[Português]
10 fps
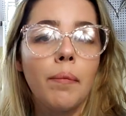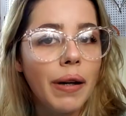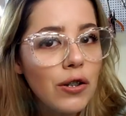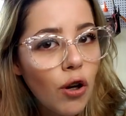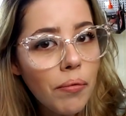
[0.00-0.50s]

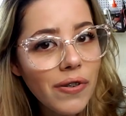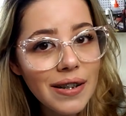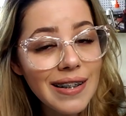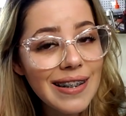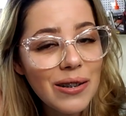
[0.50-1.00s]
mas como
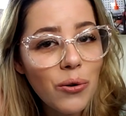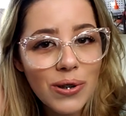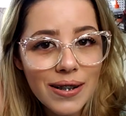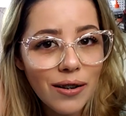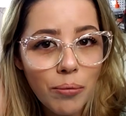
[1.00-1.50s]
vocês estão
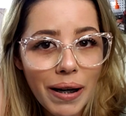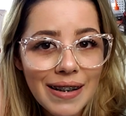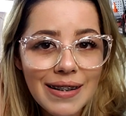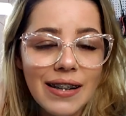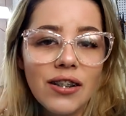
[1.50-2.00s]
gostando
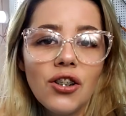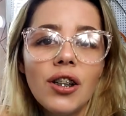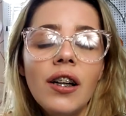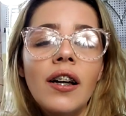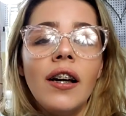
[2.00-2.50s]
bastante,